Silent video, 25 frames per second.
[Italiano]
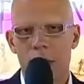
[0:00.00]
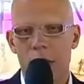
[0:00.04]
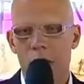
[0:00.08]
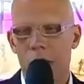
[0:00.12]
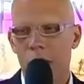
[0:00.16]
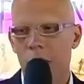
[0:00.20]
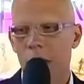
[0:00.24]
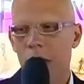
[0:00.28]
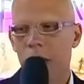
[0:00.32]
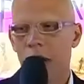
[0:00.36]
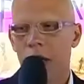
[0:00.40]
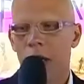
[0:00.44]

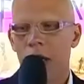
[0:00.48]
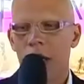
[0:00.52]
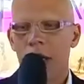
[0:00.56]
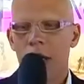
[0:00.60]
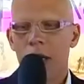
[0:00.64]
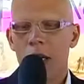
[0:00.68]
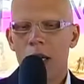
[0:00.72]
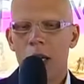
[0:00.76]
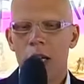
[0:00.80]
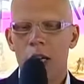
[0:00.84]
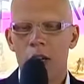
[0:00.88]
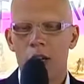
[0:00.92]
quindi
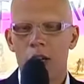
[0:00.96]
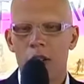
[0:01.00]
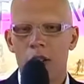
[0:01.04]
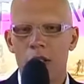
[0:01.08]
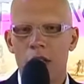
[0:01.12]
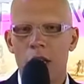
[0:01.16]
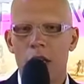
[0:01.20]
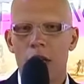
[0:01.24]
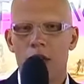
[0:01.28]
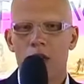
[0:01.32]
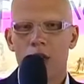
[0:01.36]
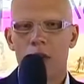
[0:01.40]
le
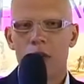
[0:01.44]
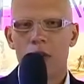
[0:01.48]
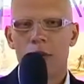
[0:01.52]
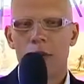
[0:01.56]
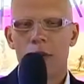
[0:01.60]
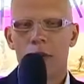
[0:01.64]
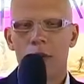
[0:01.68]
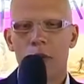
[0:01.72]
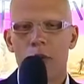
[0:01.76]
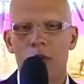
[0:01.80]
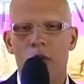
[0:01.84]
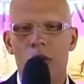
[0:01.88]
agenzie che ci hanno
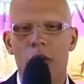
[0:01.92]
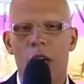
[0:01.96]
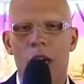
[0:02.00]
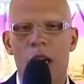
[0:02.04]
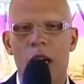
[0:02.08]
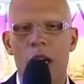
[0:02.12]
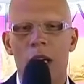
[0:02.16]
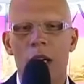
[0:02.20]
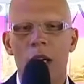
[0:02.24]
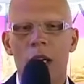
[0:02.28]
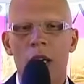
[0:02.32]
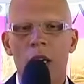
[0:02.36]

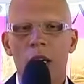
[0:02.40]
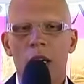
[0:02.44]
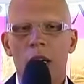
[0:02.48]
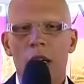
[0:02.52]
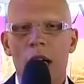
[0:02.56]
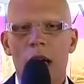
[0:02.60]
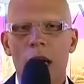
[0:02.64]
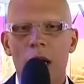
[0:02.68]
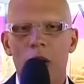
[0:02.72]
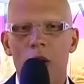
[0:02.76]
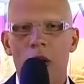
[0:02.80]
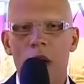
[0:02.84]
fiducia
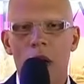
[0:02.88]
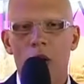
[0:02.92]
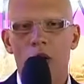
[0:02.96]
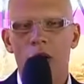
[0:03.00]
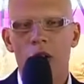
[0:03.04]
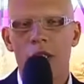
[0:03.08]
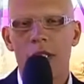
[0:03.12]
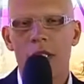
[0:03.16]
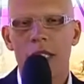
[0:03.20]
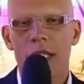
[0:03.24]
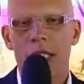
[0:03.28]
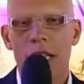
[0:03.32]
hanno la
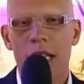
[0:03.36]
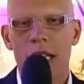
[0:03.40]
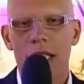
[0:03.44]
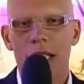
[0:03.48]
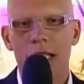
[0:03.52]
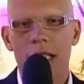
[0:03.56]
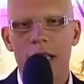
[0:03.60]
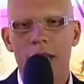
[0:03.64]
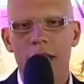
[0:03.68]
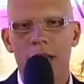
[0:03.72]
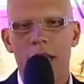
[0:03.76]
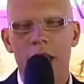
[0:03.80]
necessità
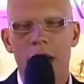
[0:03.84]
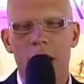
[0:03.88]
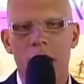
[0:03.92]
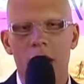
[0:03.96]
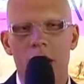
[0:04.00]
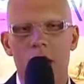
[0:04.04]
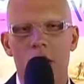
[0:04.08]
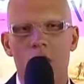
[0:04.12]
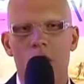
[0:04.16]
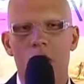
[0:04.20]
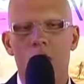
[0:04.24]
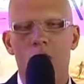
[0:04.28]
di
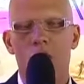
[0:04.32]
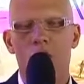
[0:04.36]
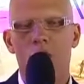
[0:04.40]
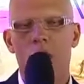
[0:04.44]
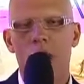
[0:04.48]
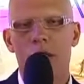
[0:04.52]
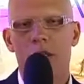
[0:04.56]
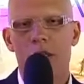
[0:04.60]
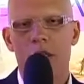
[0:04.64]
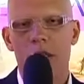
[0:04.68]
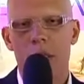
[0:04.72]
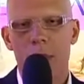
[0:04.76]
avere
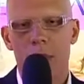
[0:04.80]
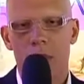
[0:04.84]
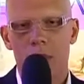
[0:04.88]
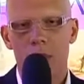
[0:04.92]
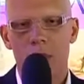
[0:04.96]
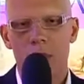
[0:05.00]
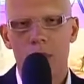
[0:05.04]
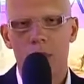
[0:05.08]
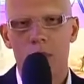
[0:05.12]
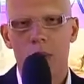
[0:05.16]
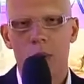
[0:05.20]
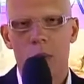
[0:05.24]
conoscenza di
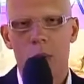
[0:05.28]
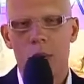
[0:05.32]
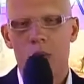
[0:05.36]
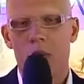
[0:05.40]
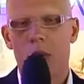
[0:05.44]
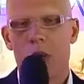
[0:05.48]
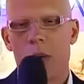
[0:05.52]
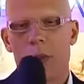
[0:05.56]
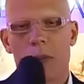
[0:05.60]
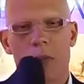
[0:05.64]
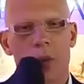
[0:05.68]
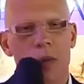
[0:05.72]
prodotto,
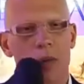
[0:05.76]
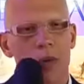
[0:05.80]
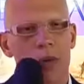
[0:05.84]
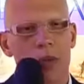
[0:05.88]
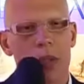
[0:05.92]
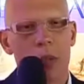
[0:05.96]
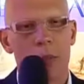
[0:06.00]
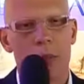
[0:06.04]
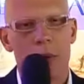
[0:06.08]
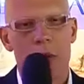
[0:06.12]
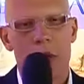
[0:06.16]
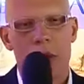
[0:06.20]
purtroppo non
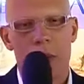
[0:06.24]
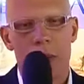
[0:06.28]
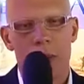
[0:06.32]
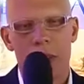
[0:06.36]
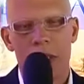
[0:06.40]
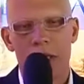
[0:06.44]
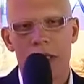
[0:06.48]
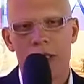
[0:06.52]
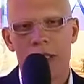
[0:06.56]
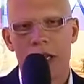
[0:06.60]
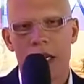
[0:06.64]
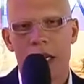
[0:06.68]
si può
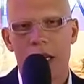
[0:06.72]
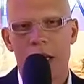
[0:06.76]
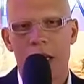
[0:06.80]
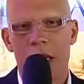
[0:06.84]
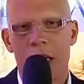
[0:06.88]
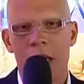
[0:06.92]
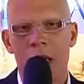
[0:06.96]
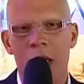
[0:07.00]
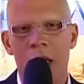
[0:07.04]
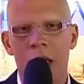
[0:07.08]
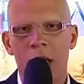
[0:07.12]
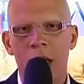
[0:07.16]

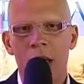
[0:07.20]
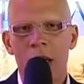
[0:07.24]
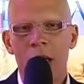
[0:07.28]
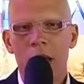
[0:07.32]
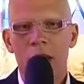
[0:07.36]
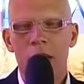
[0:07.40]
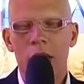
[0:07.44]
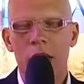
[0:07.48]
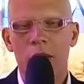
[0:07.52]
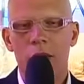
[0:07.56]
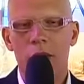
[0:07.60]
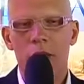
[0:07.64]
pensare
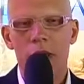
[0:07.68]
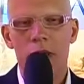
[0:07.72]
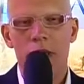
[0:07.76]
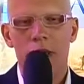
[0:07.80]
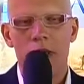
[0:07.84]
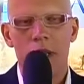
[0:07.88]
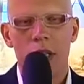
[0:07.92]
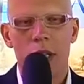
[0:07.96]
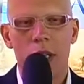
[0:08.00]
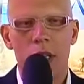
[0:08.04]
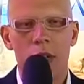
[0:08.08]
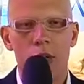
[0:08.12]
di
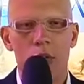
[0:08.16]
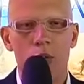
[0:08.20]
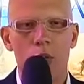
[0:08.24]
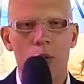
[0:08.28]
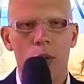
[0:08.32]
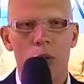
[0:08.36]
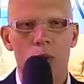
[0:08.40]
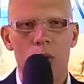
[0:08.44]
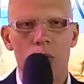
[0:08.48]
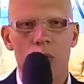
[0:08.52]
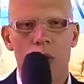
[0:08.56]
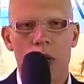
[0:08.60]
investire
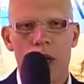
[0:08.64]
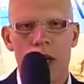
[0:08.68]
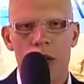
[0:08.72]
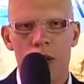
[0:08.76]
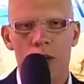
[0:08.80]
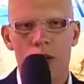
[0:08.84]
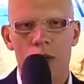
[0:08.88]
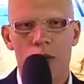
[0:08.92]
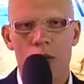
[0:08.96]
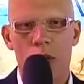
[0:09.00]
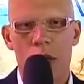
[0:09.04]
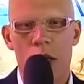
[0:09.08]
su
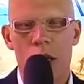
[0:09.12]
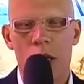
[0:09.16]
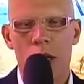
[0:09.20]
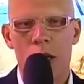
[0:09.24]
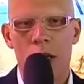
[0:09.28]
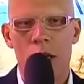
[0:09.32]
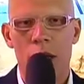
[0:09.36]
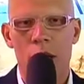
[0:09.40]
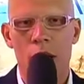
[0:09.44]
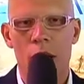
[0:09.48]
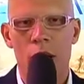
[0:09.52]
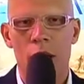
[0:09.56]

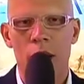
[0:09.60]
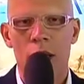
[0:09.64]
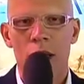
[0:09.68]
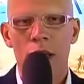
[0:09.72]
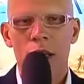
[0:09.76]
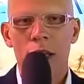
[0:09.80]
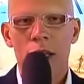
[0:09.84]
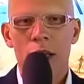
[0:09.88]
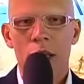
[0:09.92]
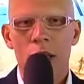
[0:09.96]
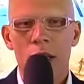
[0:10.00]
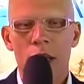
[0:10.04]
educational
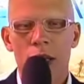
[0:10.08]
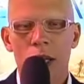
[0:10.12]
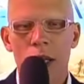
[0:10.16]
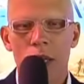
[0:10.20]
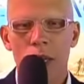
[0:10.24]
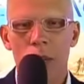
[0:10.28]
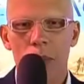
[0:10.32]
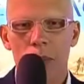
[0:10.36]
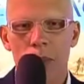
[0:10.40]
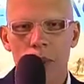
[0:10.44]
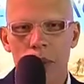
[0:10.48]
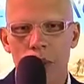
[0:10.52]

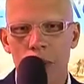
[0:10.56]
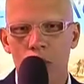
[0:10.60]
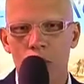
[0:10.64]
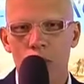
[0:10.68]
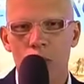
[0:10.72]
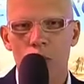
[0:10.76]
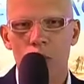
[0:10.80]
eh, per un